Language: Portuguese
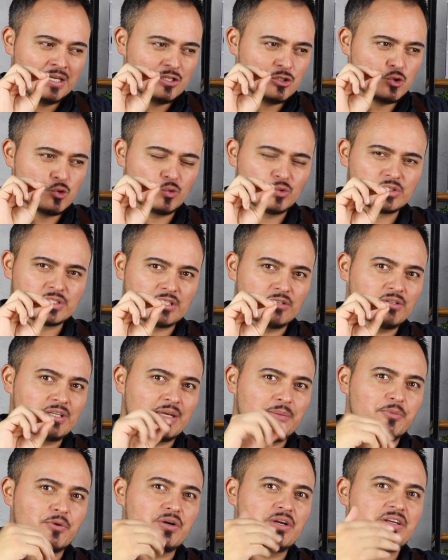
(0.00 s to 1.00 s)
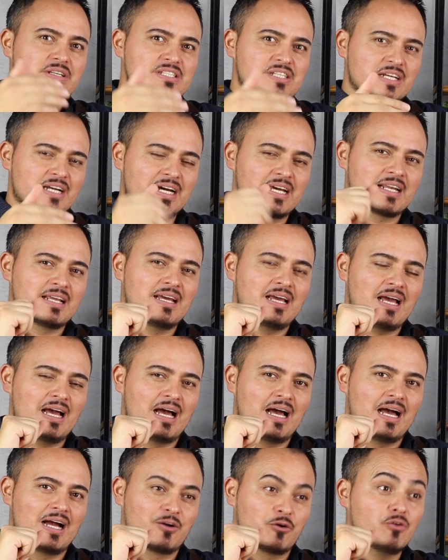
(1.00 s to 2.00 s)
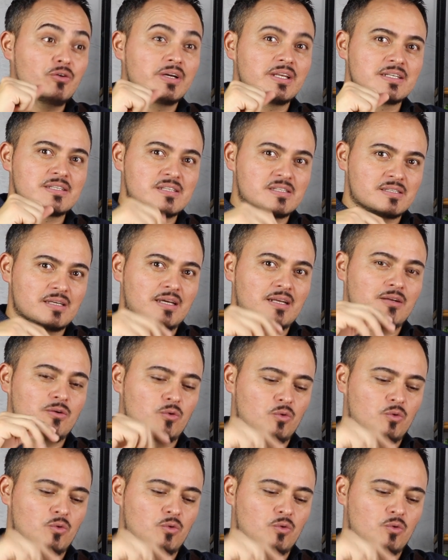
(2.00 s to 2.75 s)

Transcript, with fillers: junção que pode chegar a concretizar